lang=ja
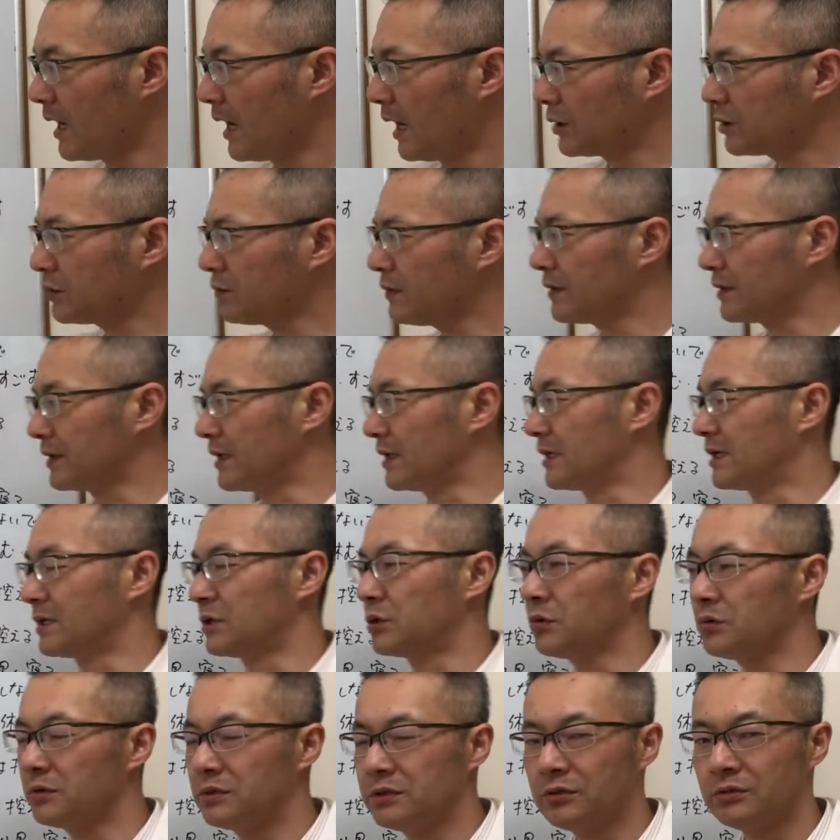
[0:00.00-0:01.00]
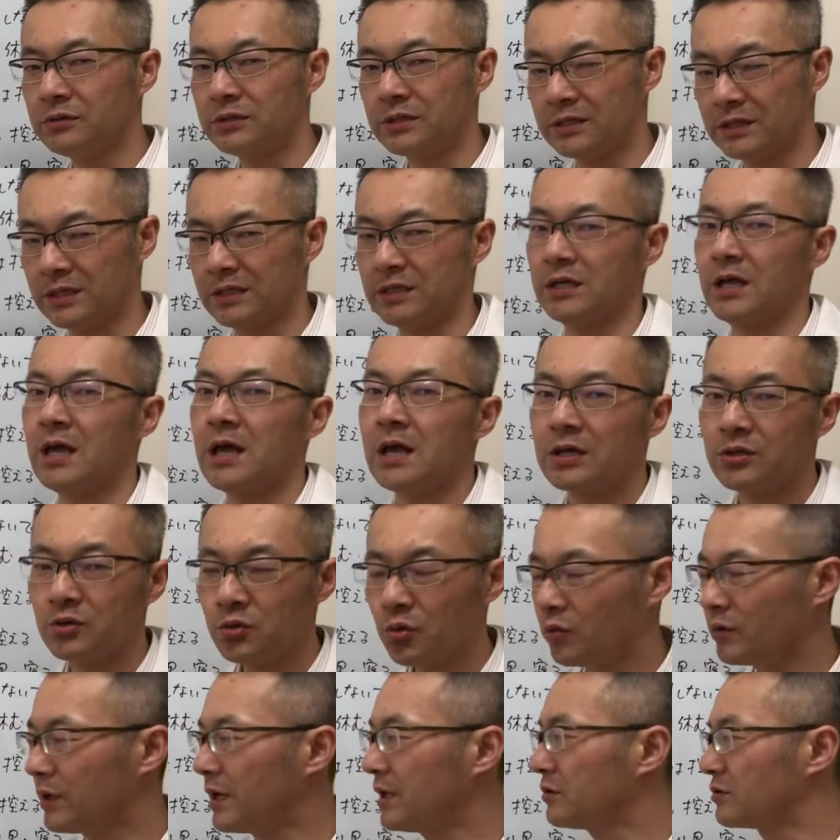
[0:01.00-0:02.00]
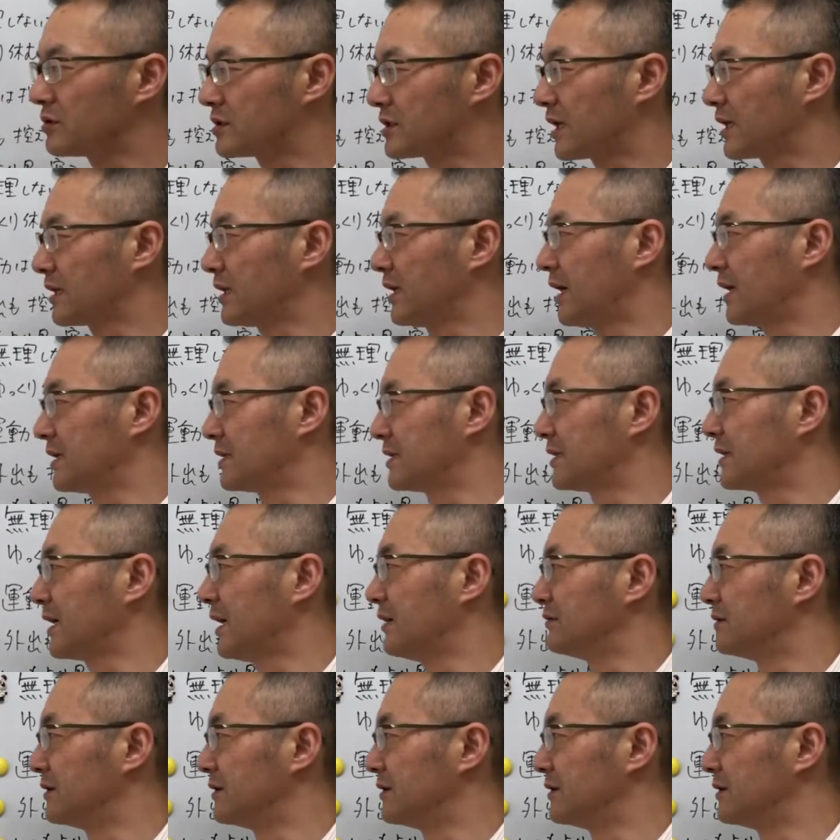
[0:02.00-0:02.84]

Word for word: あとはね人によってね表現の仕方が違